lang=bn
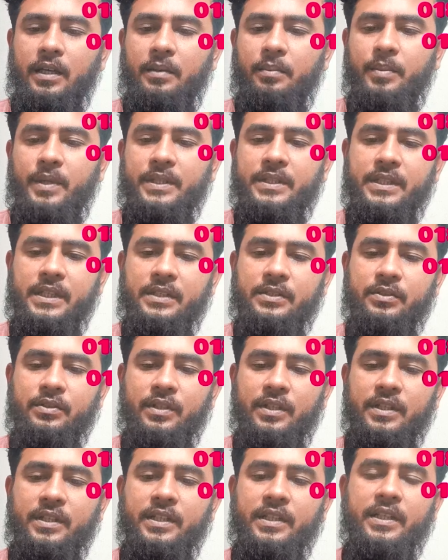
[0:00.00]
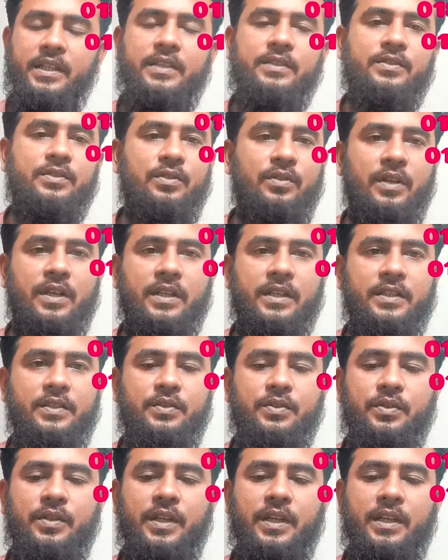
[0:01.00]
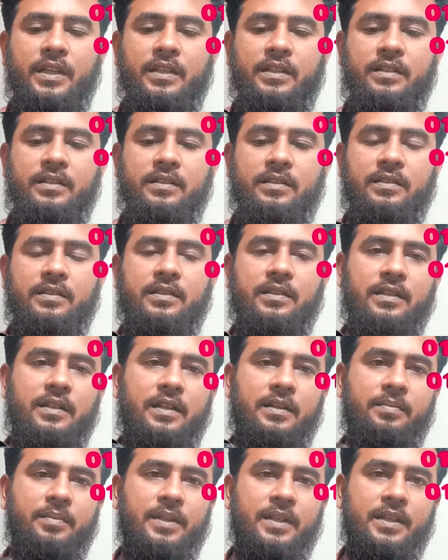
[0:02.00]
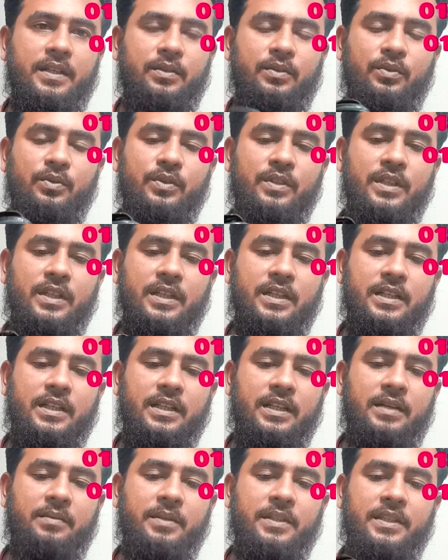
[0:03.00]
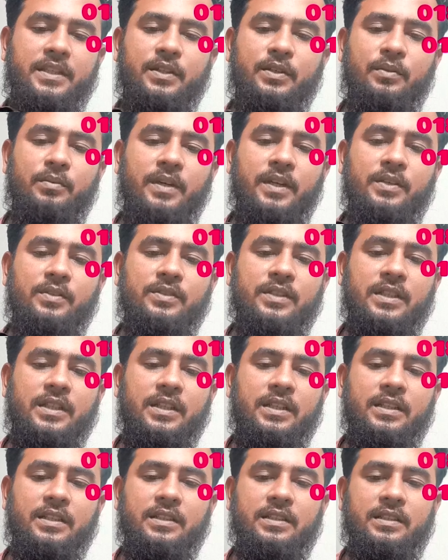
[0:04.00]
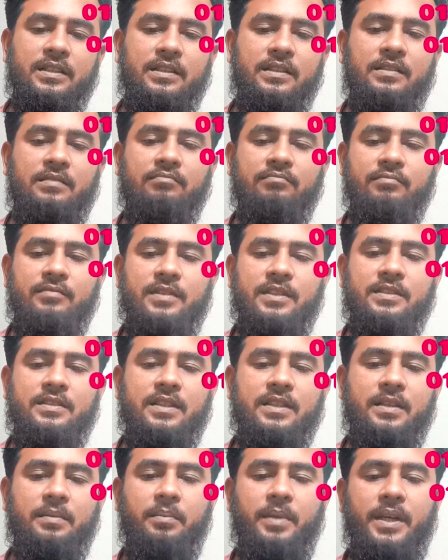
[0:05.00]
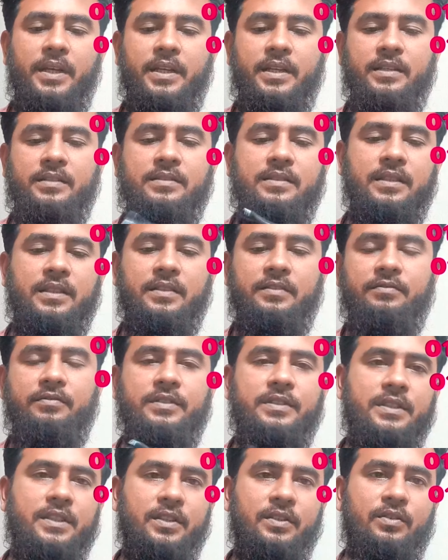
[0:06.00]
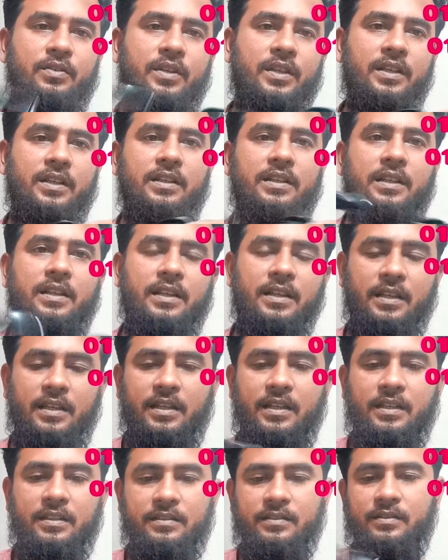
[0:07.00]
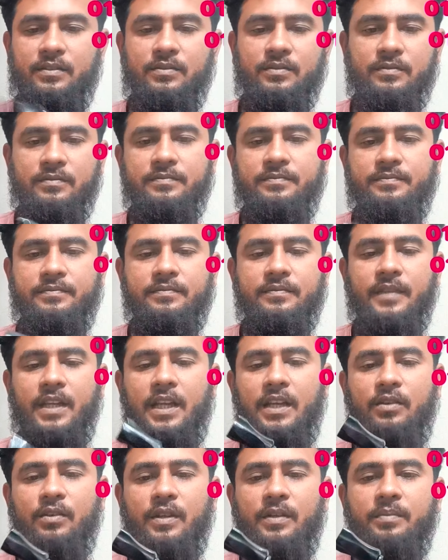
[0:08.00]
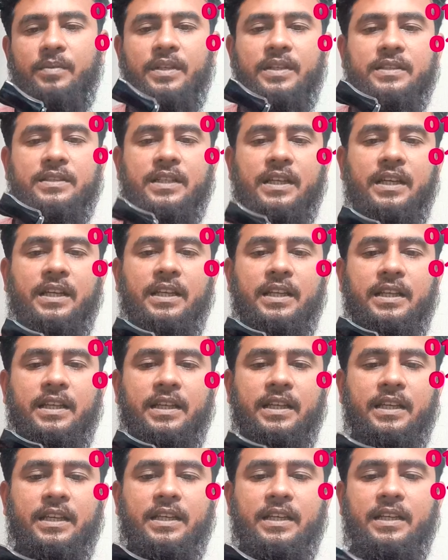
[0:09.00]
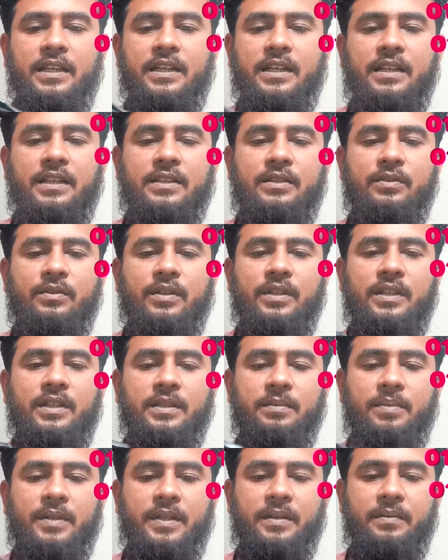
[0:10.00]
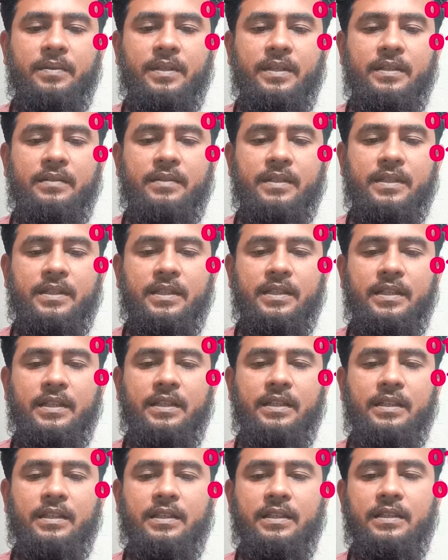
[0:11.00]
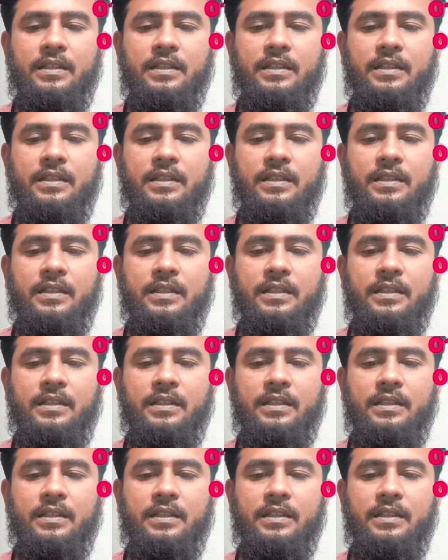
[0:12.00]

এর বেশি আসলে ডিটেলস তো আর কিছু নেই আপনারা টুকটাক আমার থেকেও ভালো জানেন যারা বেট কাস্টিং ফিশিং করেন তো এখন আপনারা চাইলে এটা কালেক্ট করে নিতে পারবেন আমার থেকে